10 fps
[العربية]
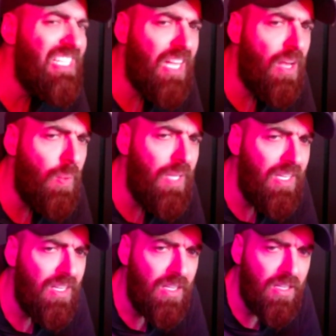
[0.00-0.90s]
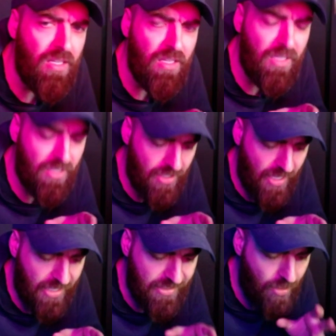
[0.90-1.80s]
قوي
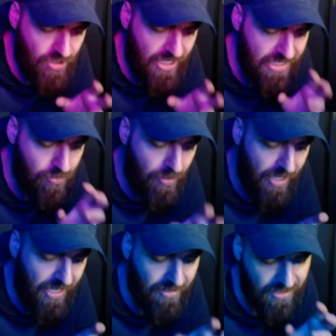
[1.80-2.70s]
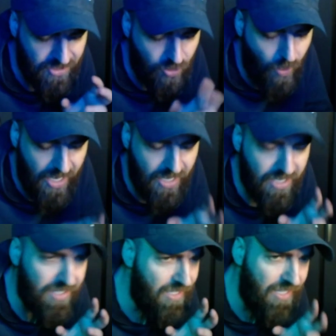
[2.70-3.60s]
آه، حتى لو جهاز موبايلك جوالك
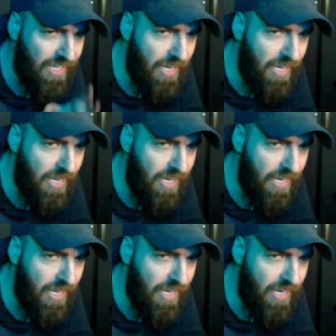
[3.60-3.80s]
آه،